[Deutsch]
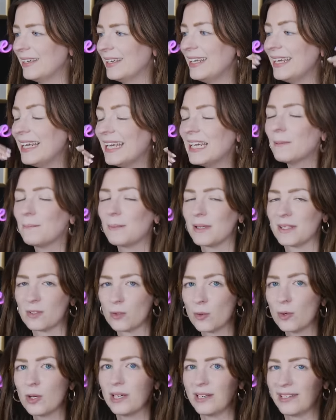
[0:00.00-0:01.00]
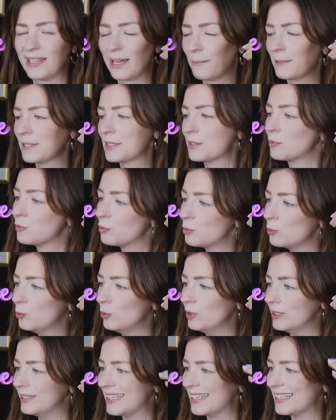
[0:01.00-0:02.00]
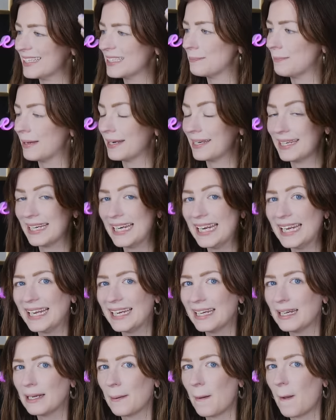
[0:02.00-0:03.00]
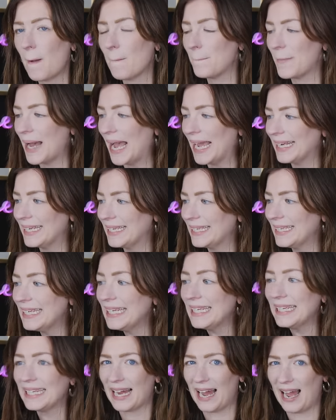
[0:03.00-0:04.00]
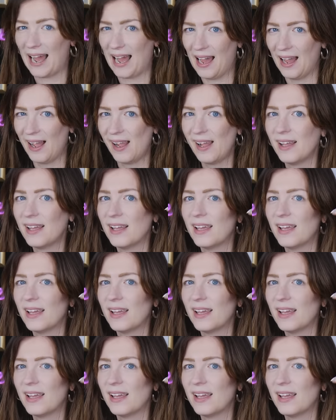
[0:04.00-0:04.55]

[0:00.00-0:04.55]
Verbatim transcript: ich persönlich habe das Gefühl, dass Madeleine bei Nina